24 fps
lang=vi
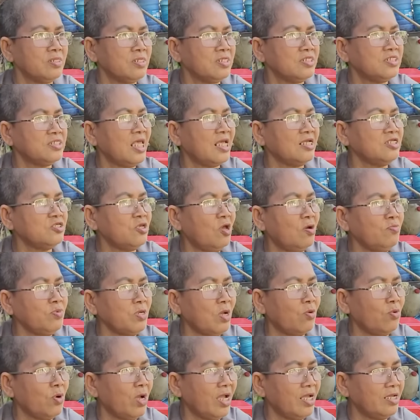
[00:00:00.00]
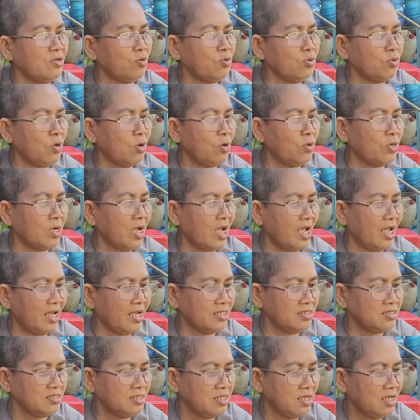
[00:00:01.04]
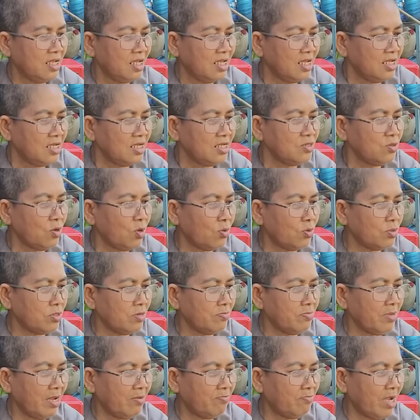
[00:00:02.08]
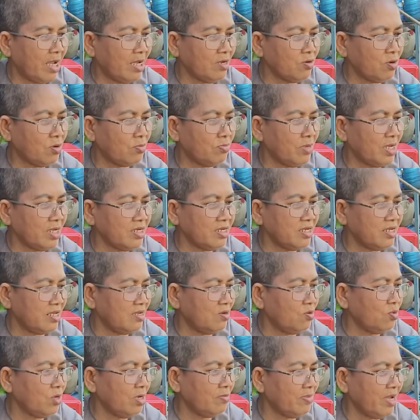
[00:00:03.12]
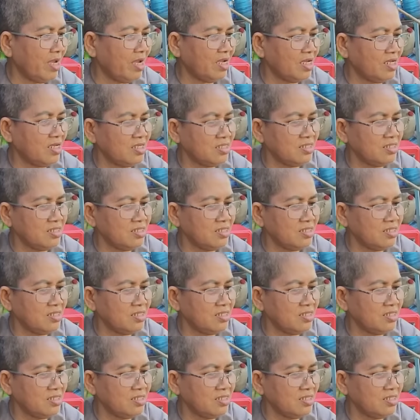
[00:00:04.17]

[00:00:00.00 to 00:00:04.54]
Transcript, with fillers: sáng sớm cậu hai của cô ra cái cô nói ma má con mắt cái dẻo quá má ơi